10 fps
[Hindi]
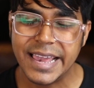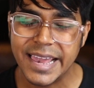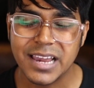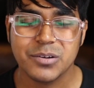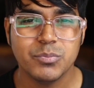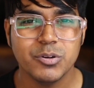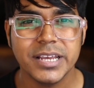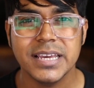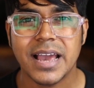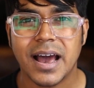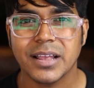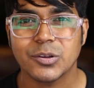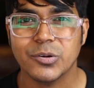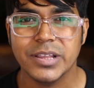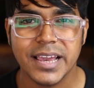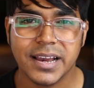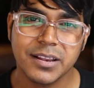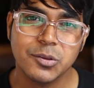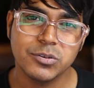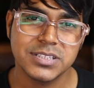एक बुरी याद को
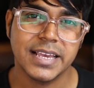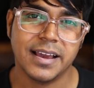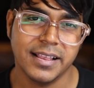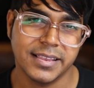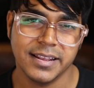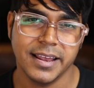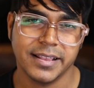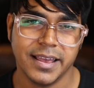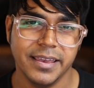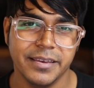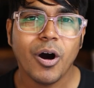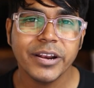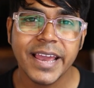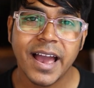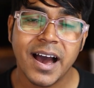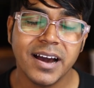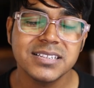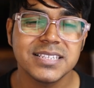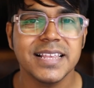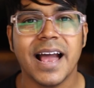लेकर नुक्स निकालते रहता है और ये
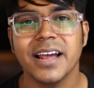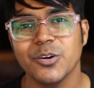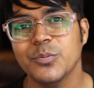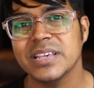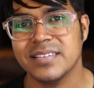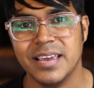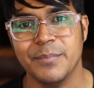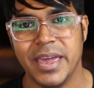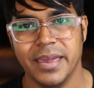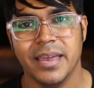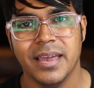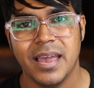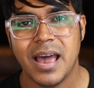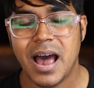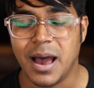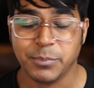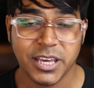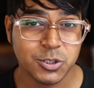हर सिनारियों में सेम है आपके